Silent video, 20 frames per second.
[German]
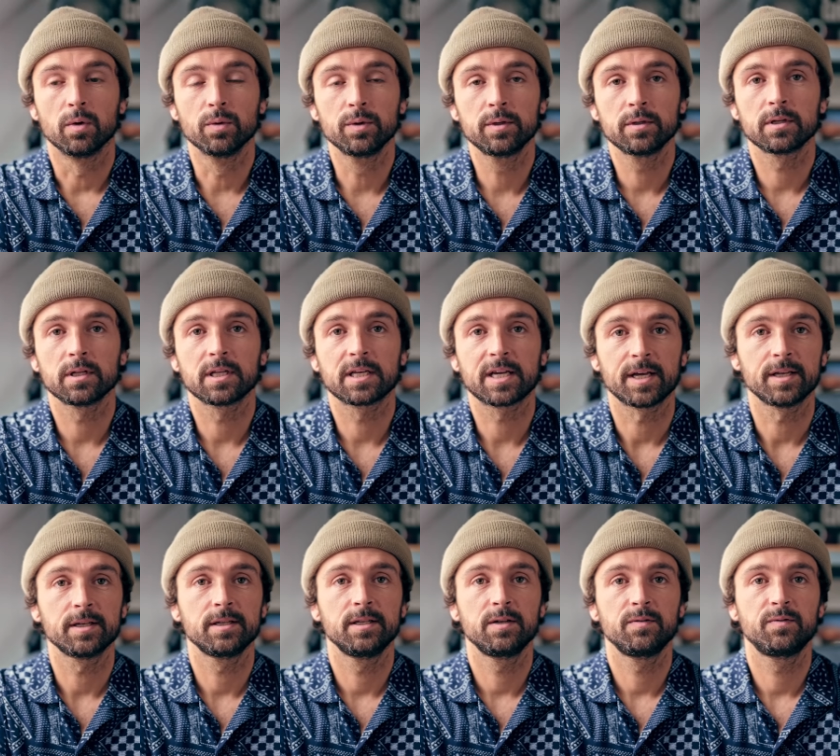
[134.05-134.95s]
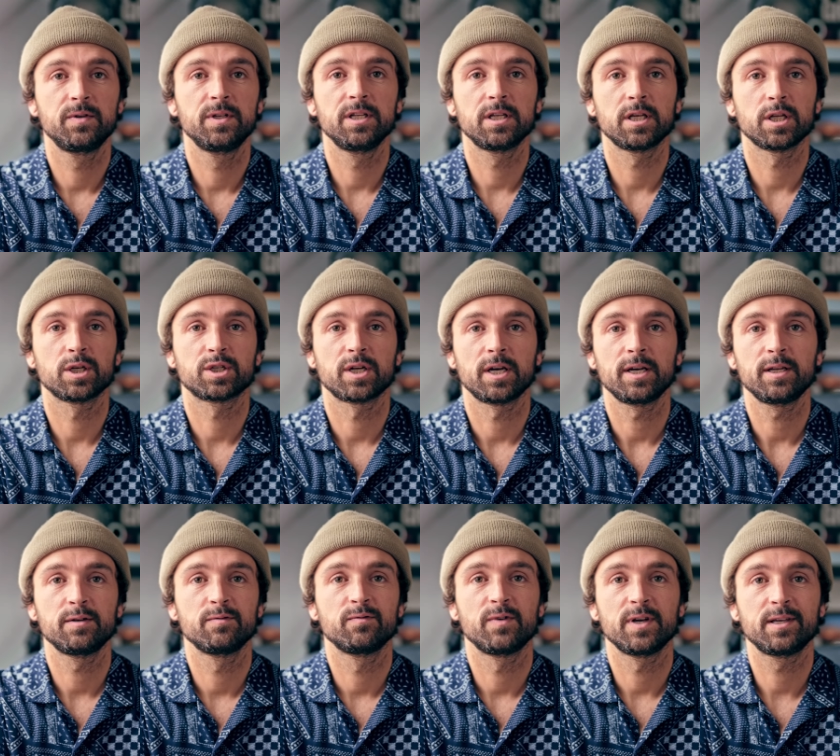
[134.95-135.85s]
Und ich kann irgendwie nicht
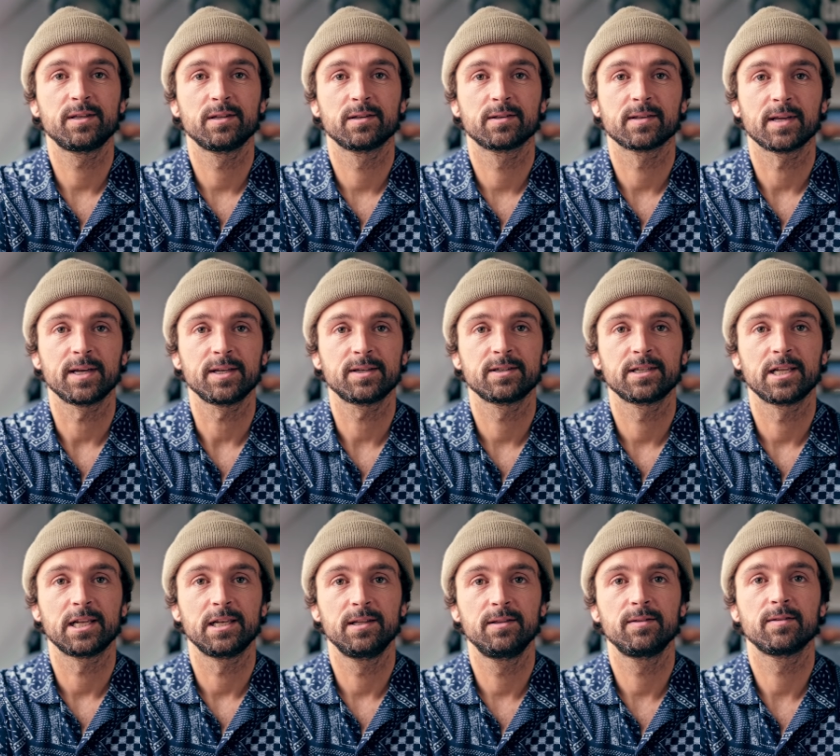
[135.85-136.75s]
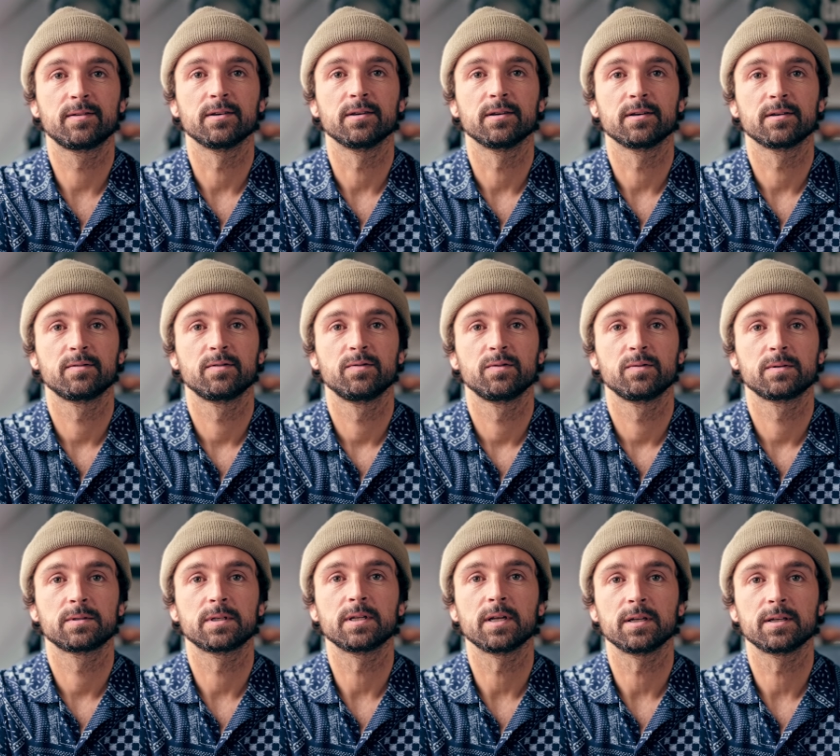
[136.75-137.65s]
entscheiden, welche Seite der Linse
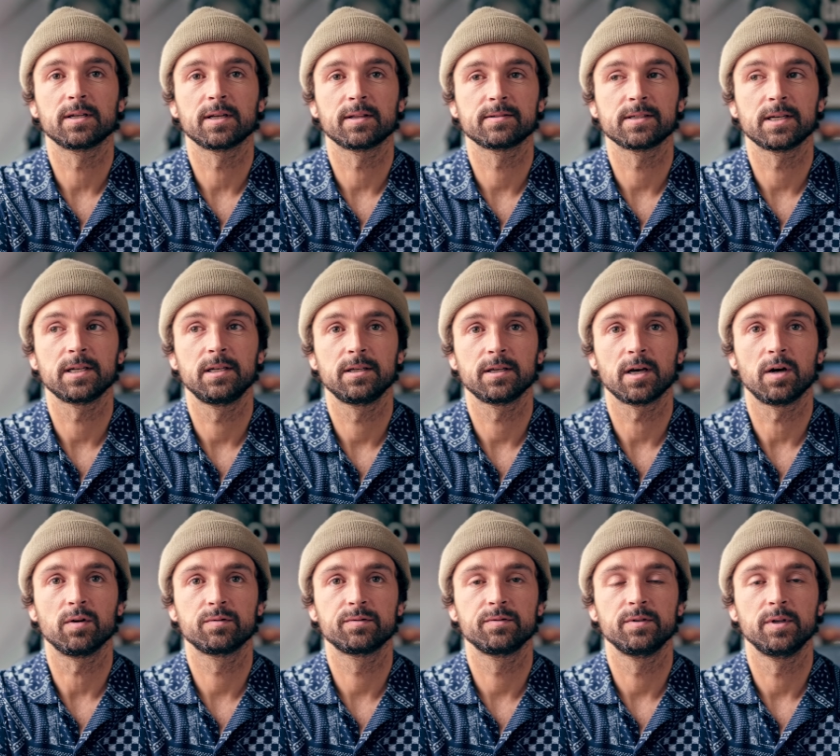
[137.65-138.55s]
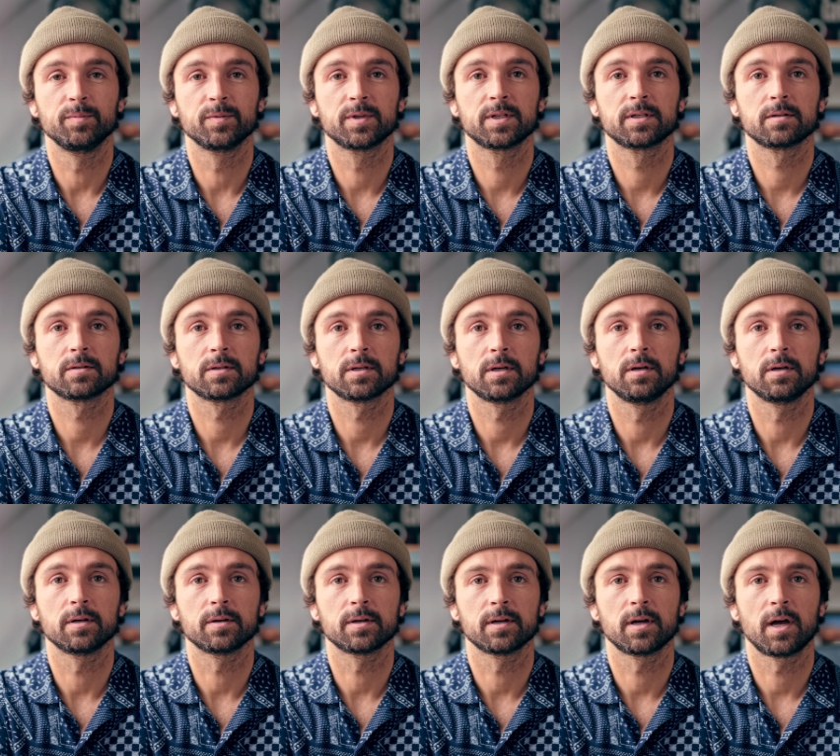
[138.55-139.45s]
dann tatsächlich aufnimmt. Äh,
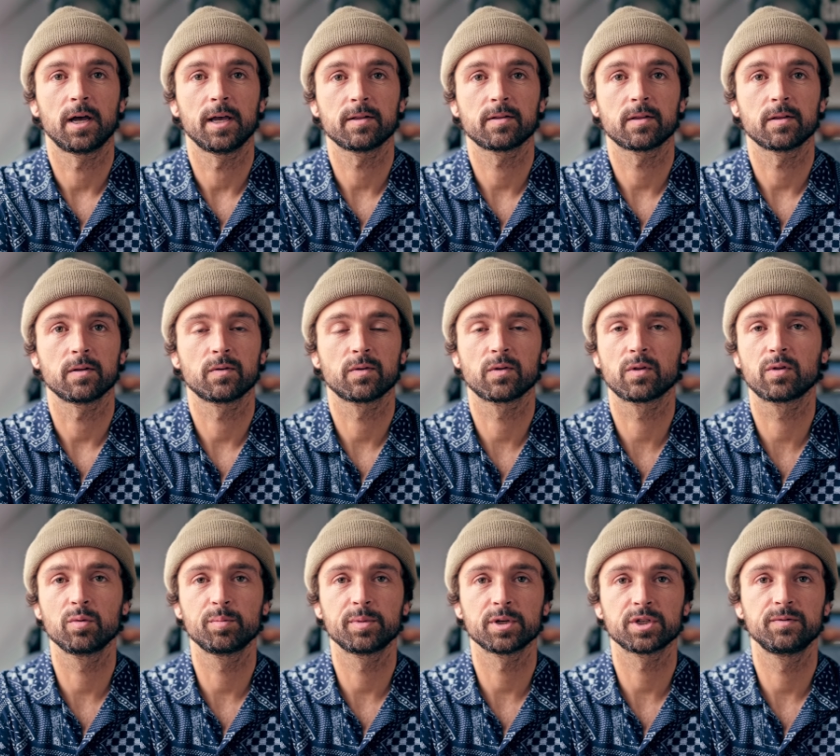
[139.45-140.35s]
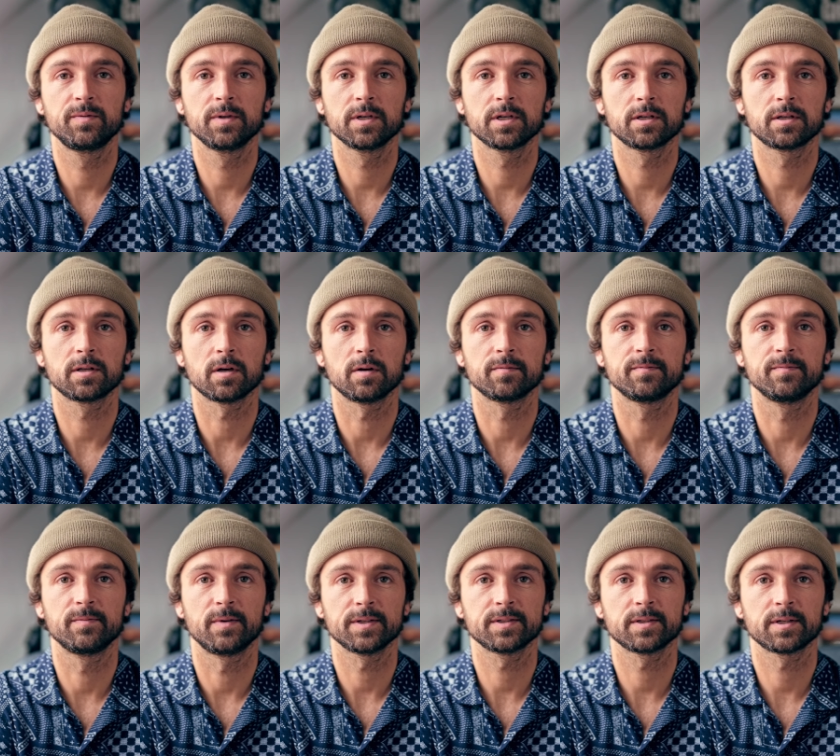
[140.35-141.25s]
heißt, es ist super schwierig auf
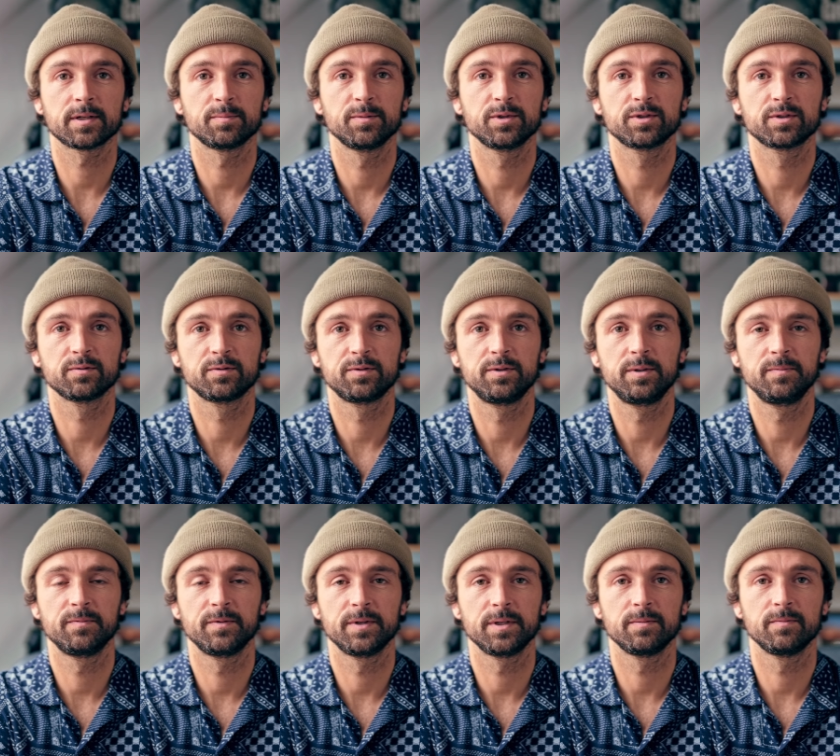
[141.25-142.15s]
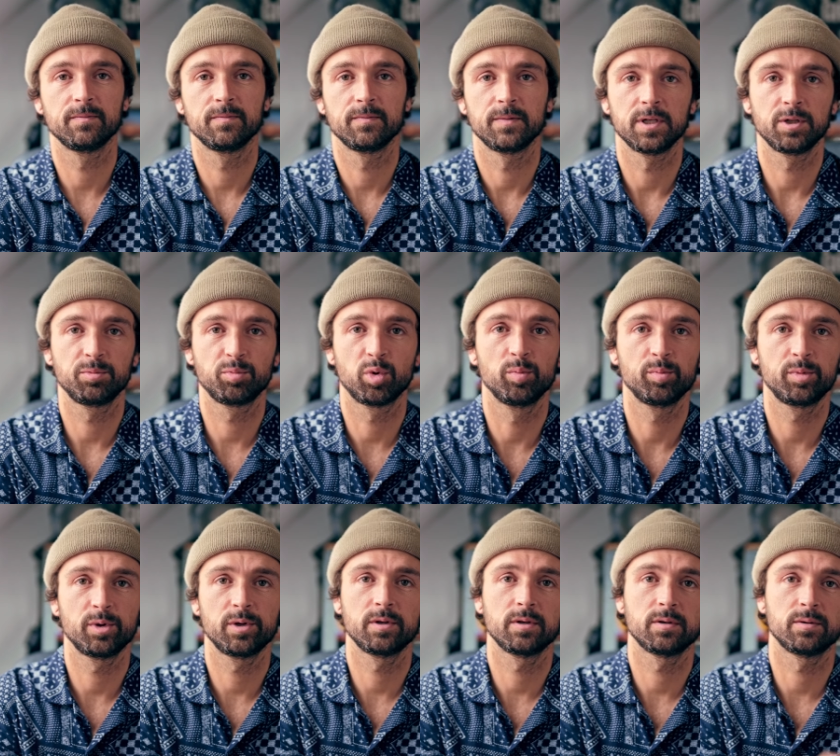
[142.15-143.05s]
dem Wasser damit zu filmen. Wenn, wenn ich
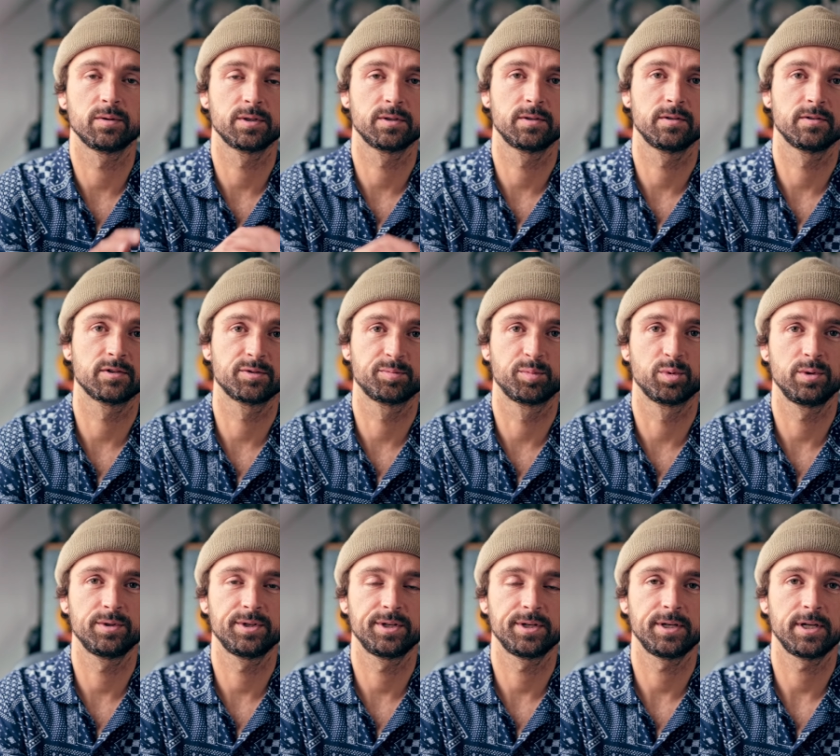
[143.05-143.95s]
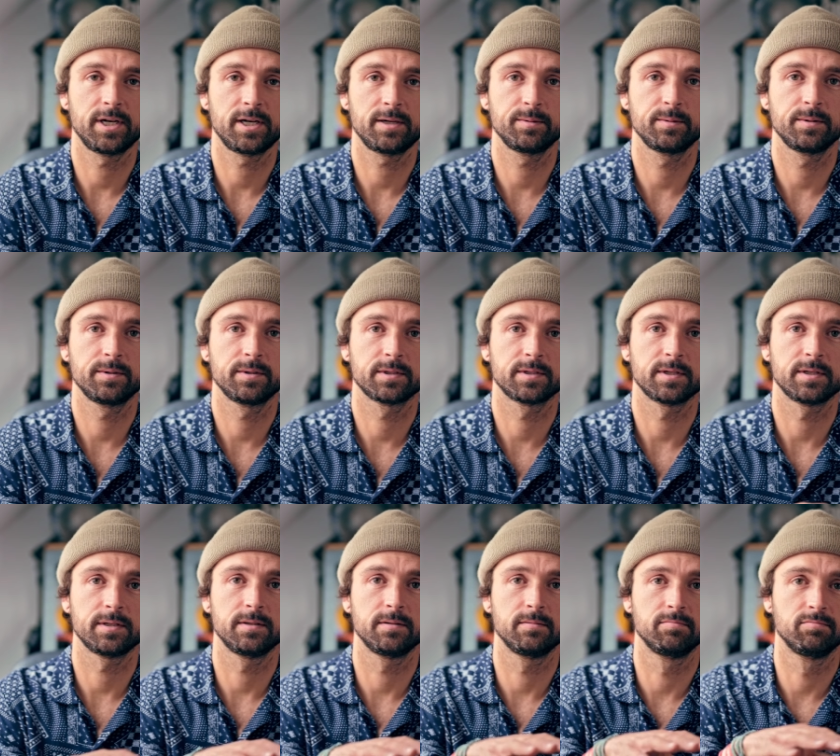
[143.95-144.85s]
pumpe und dieses Bullet anhabe,
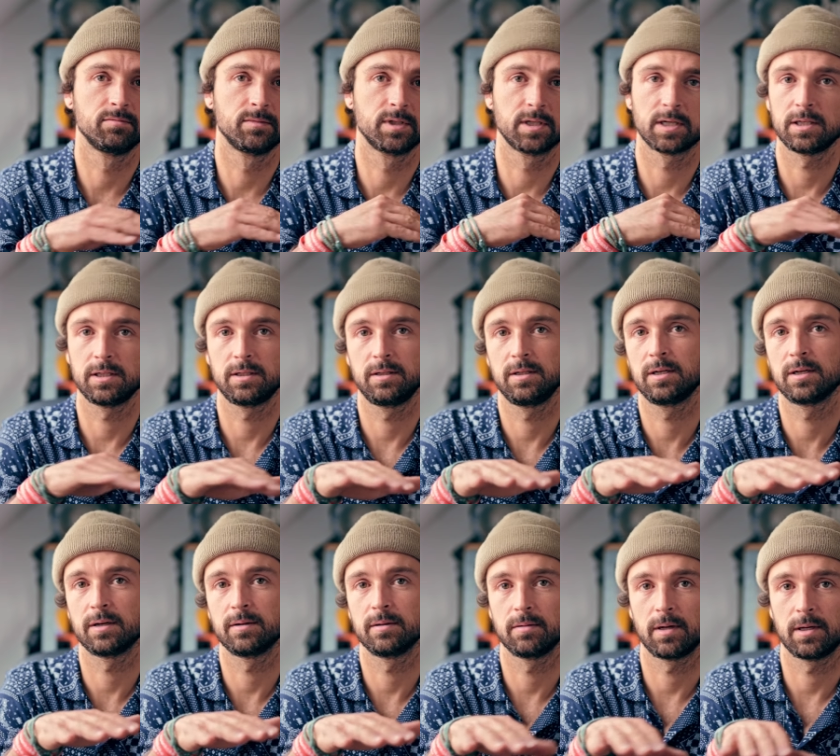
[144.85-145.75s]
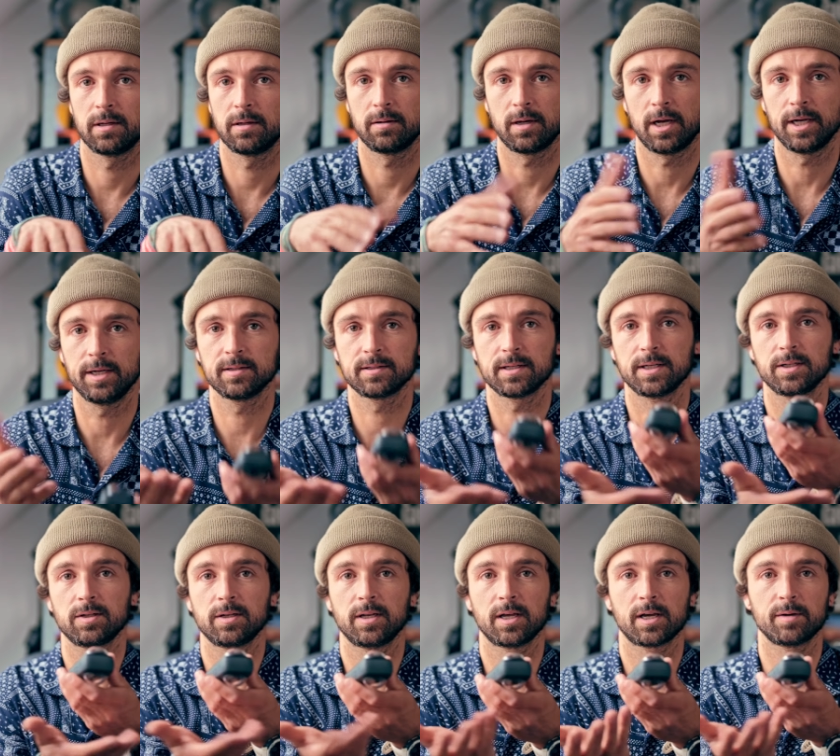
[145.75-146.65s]
dann drehe ich die Ka eine
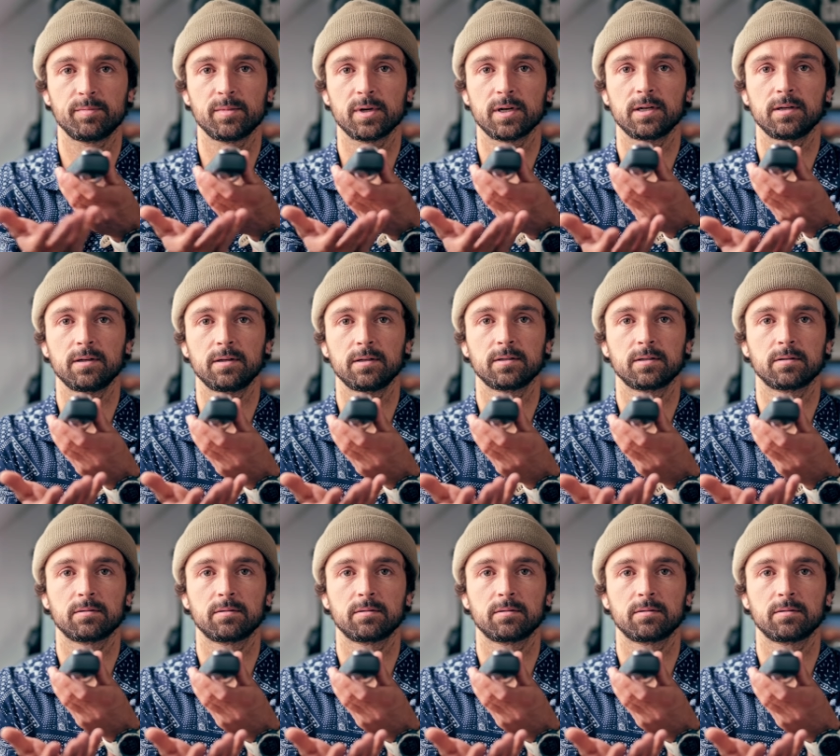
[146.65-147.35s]
Seite der Kamera